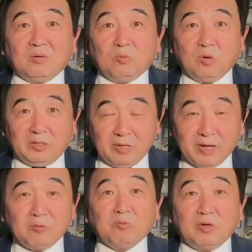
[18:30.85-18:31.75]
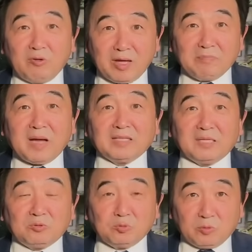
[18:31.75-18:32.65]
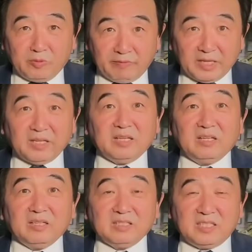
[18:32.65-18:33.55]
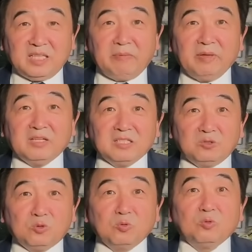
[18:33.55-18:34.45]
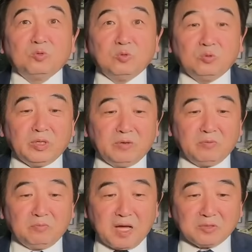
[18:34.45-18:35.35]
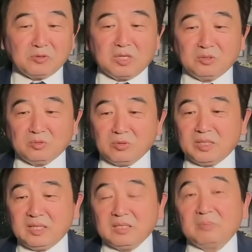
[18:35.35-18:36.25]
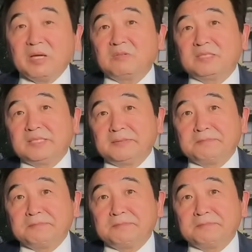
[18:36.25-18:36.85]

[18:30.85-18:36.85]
我愿我愿意把它作为习近平跟中共军队完全对立的标志。